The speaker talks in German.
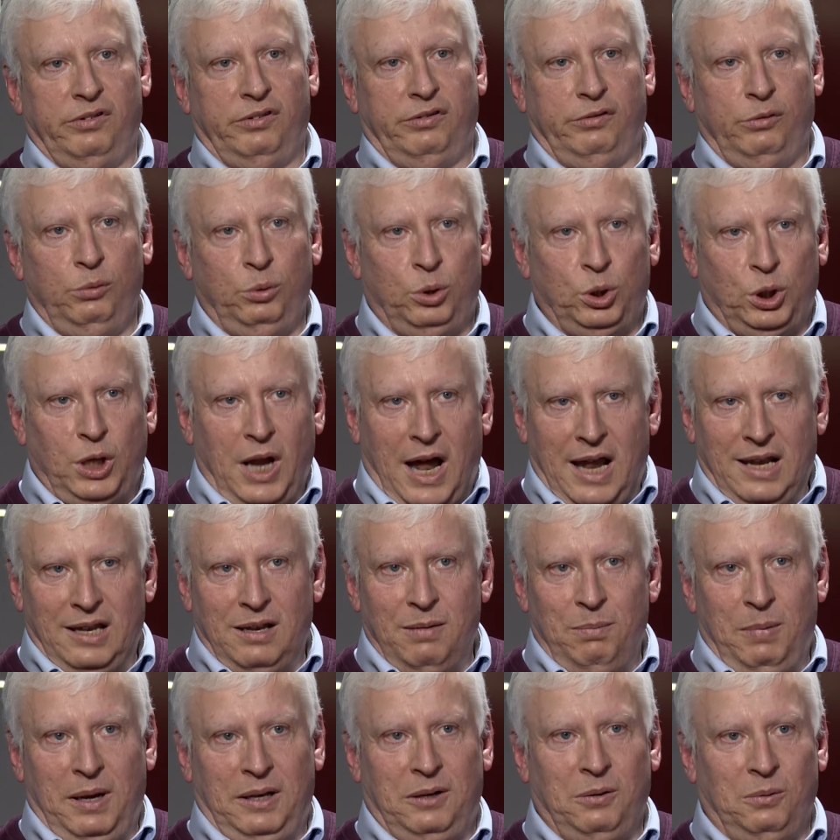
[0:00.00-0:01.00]

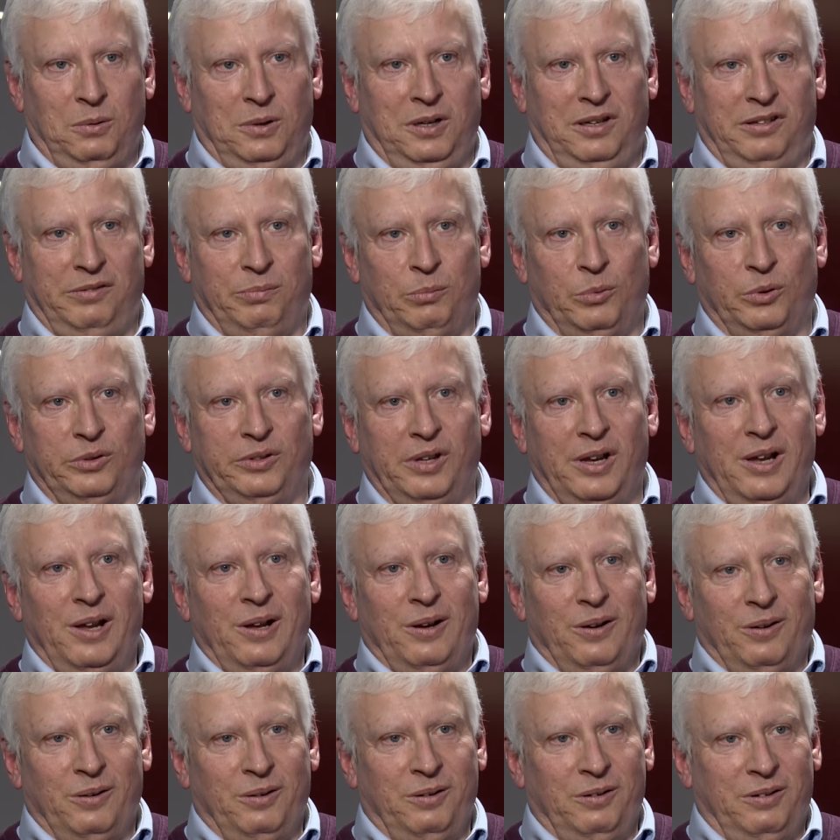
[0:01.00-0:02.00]
Südstaatenmethodismus
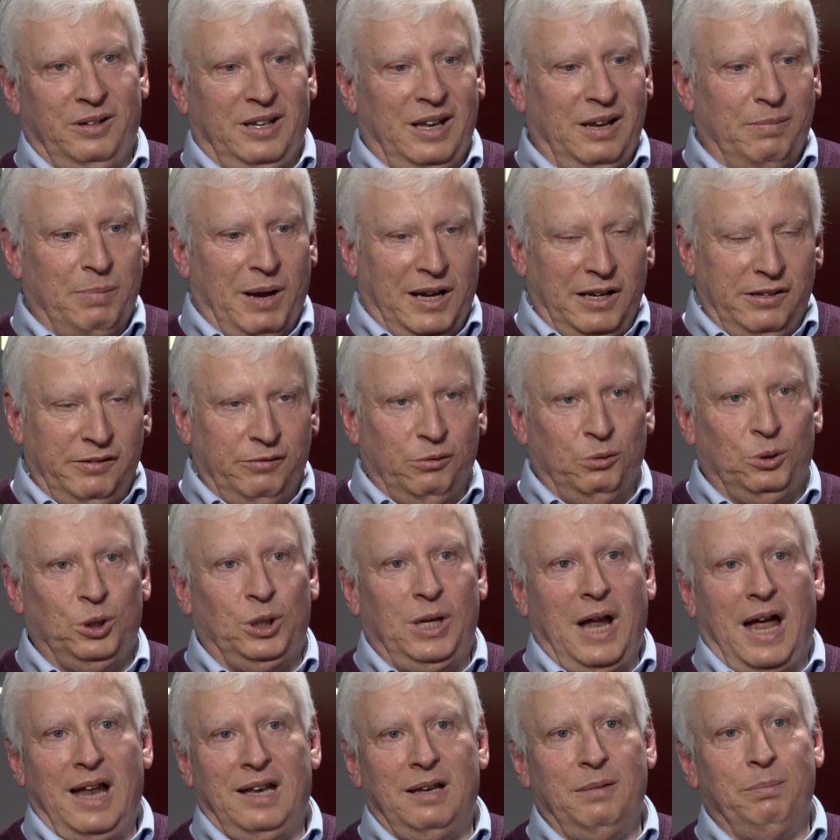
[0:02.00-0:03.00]
und bei den
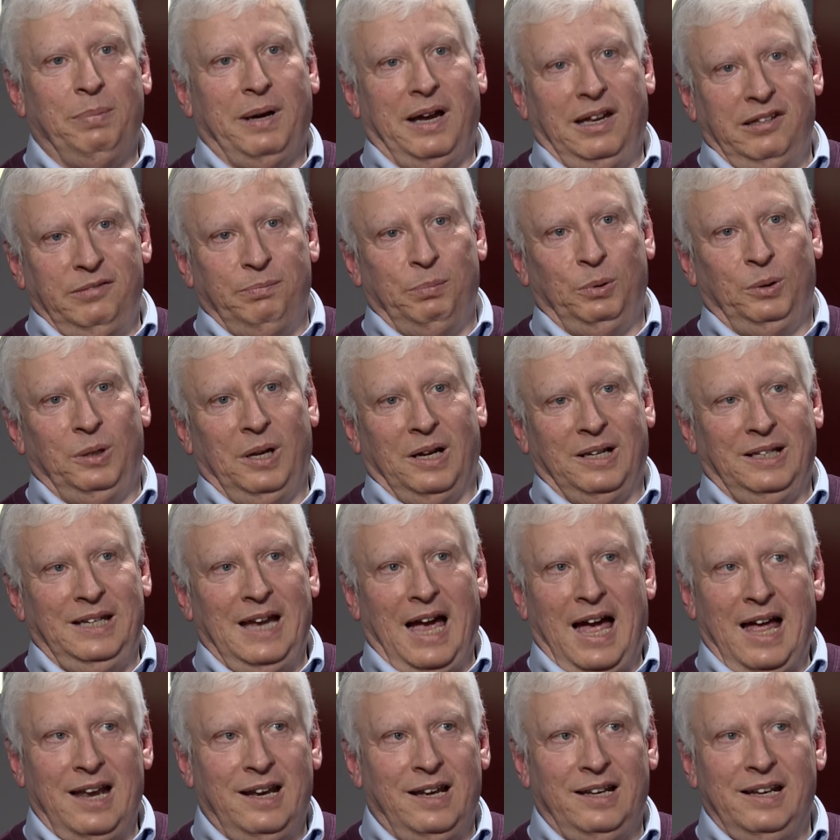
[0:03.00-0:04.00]

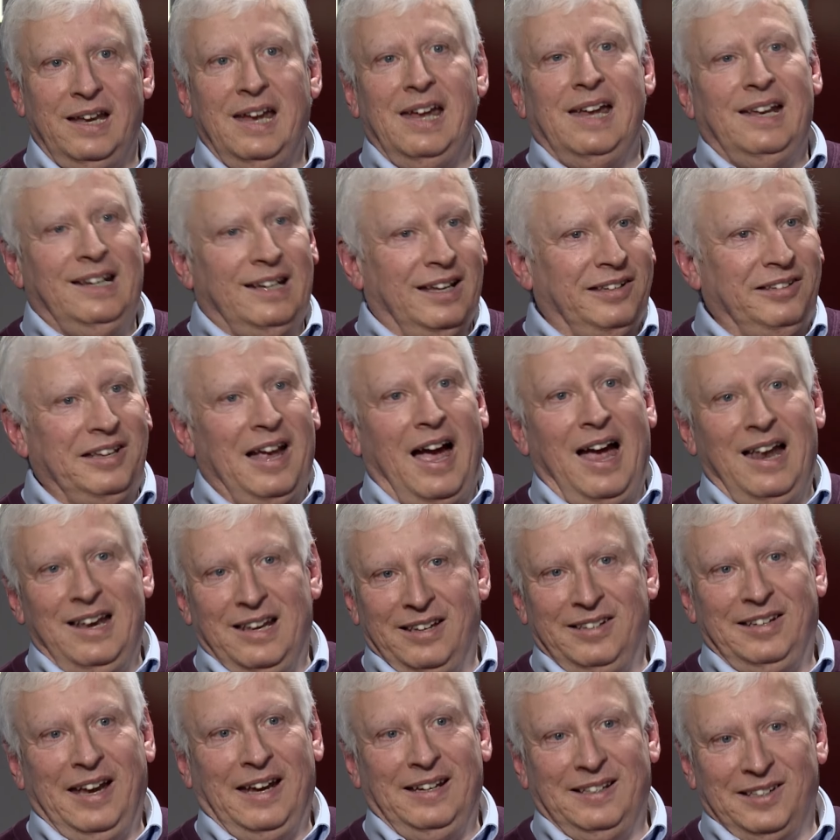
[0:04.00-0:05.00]
Südstaaten-Presbyterianern. Das ist ja
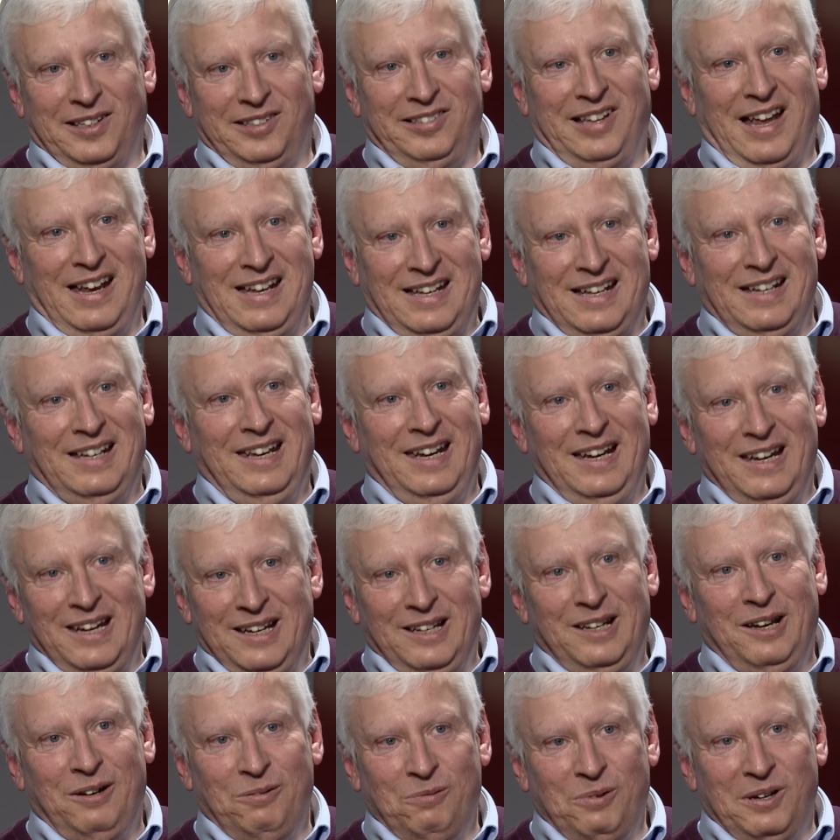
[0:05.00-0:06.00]
eines der interessanten Dinge in
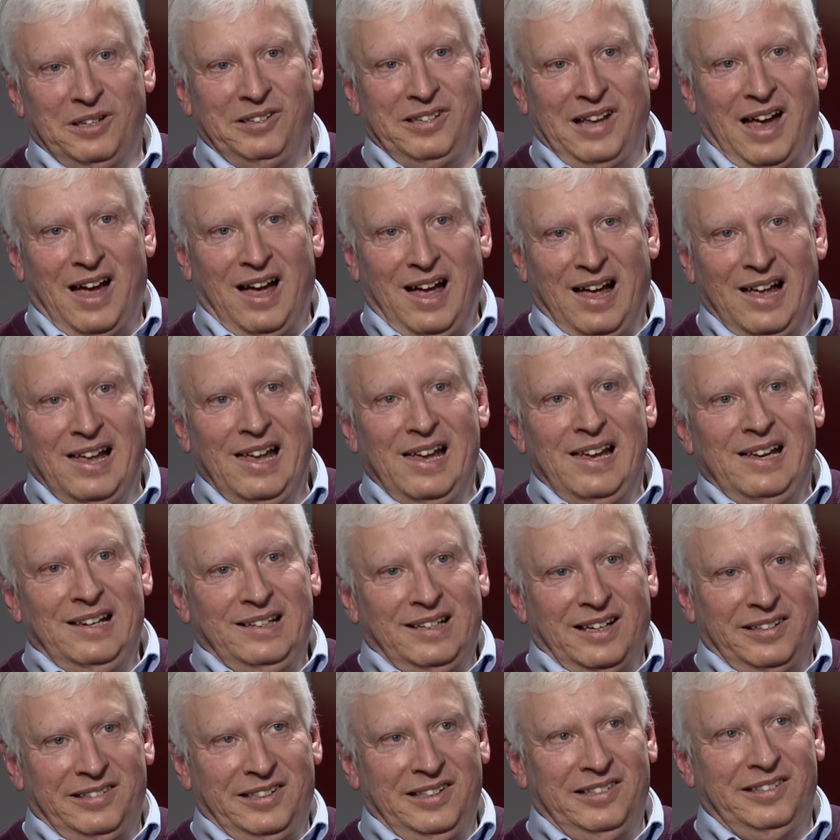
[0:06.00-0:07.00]
den USA,
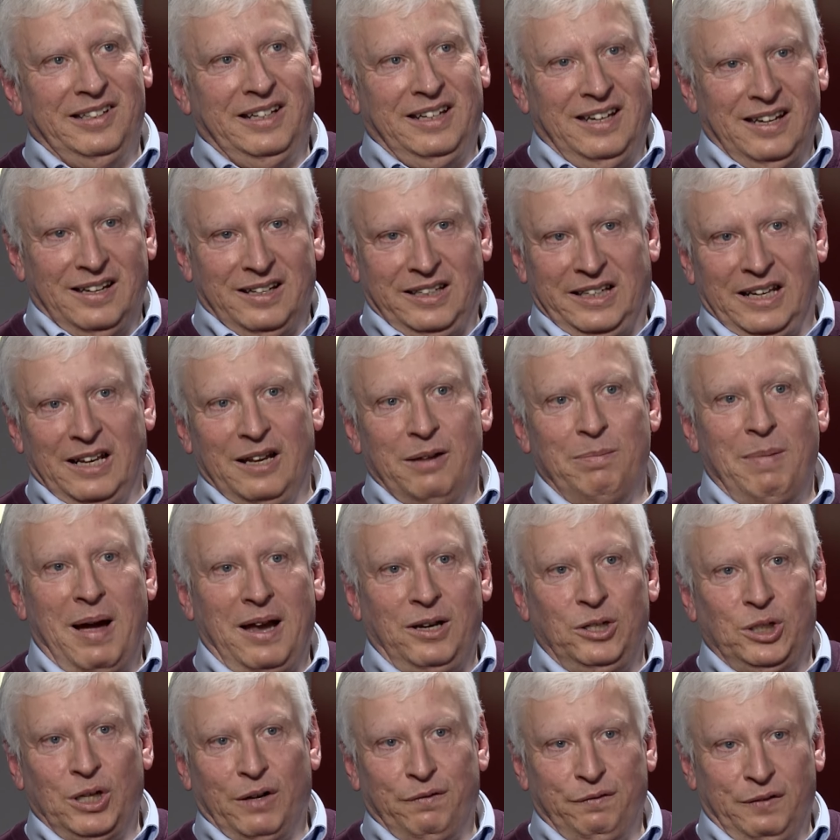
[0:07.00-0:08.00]
dass diese
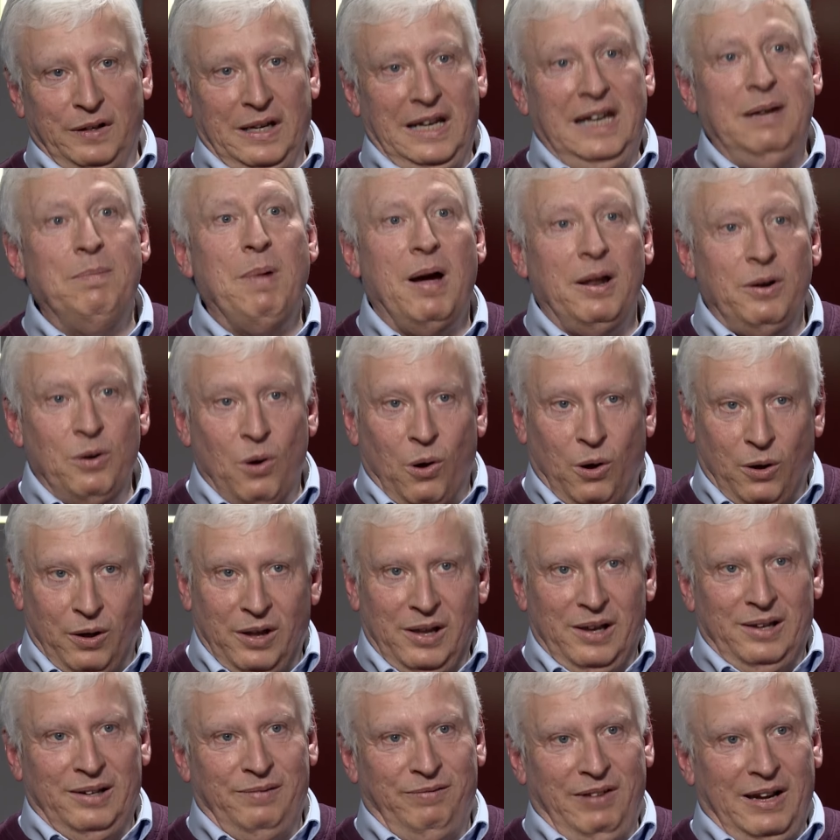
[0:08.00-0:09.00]
Kirchengemeinschaften immer noch
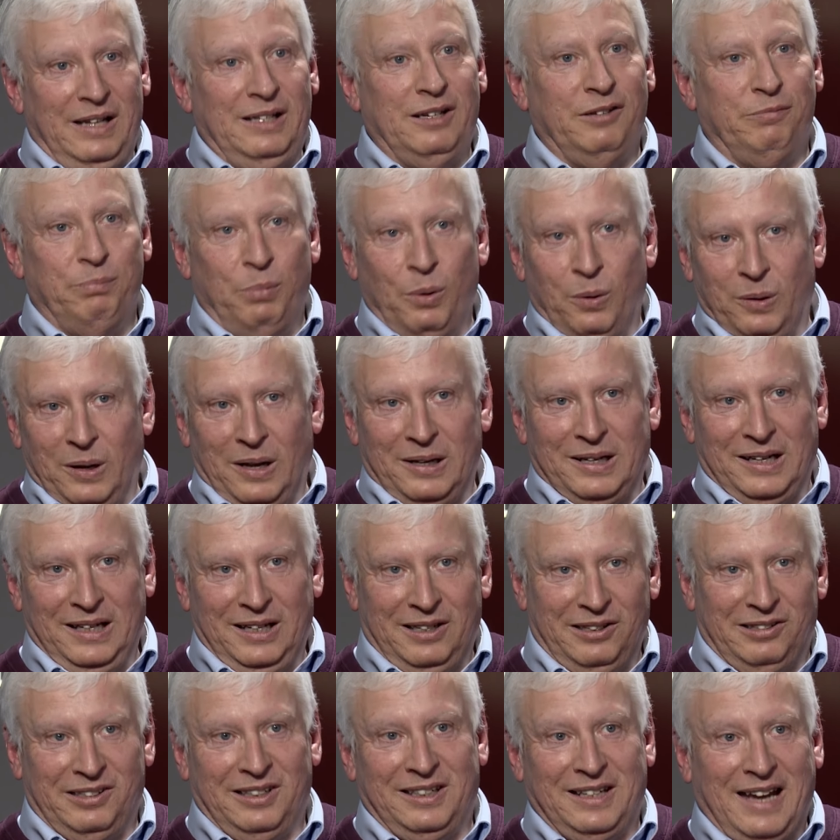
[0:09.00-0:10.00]
wegen des
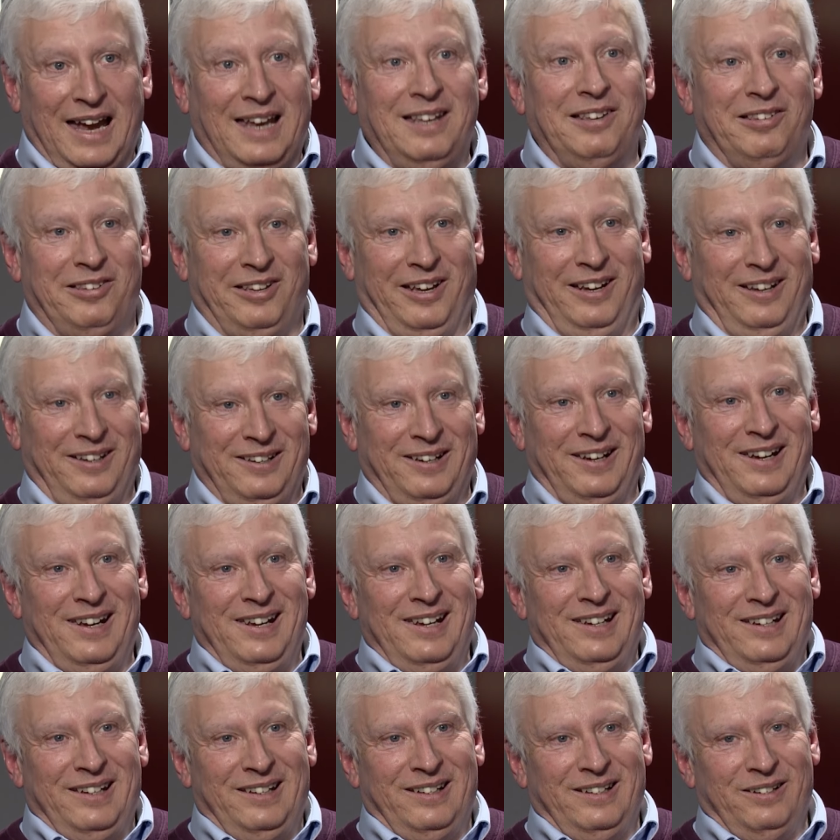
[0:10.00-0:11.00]
Bürgerkrieges getrennt sind
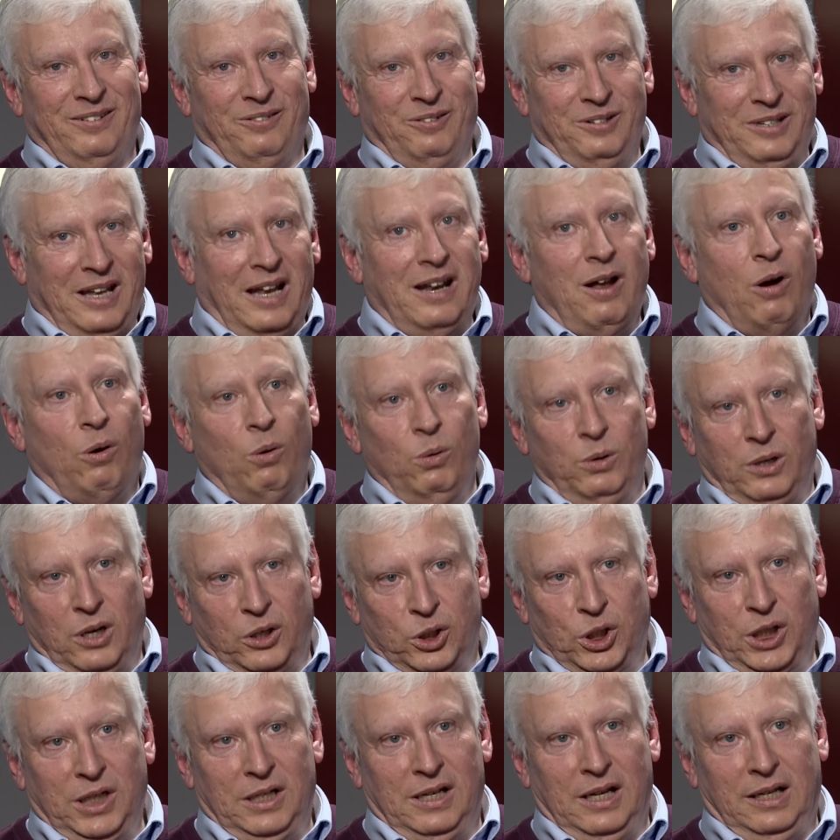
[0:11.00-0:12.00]
äh, und dann auch
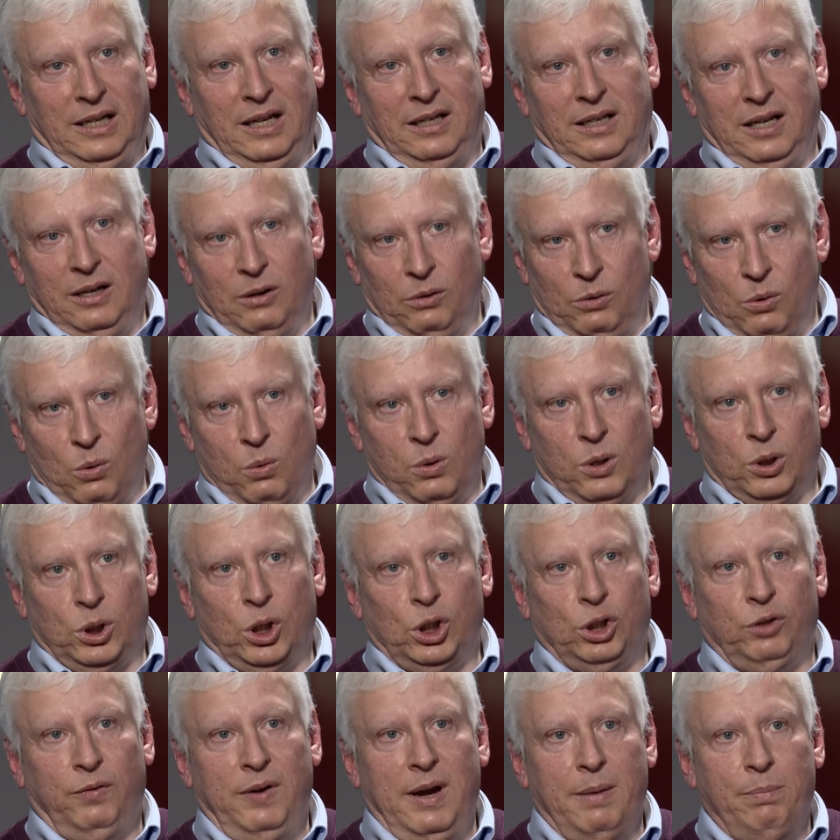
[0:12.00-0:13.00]
unterschiedliche theologische
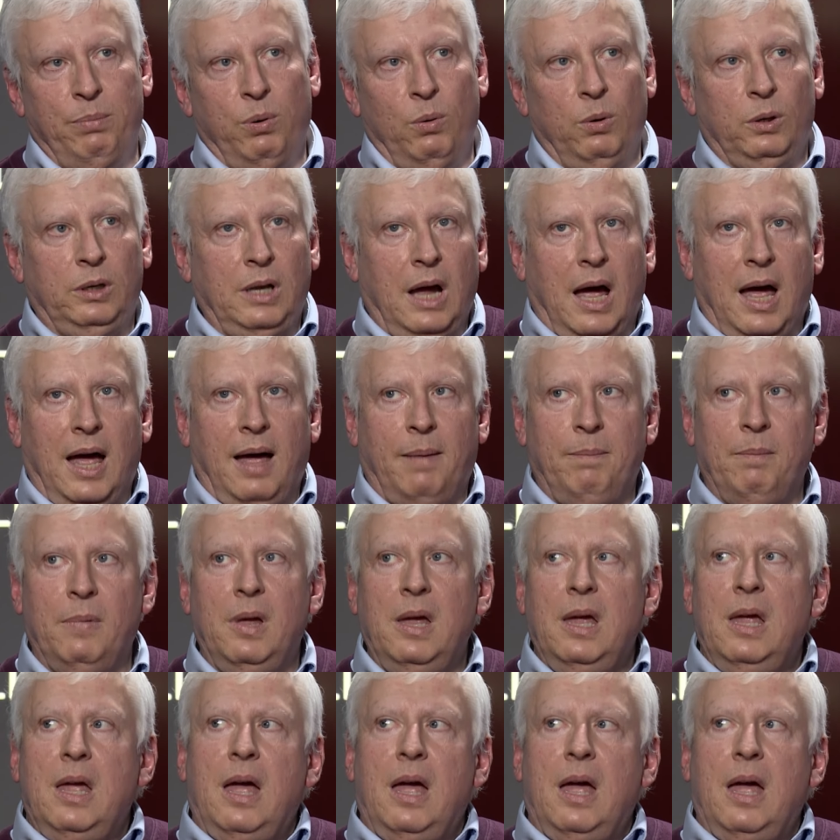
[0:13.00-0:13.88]
Schwerpunkte haben.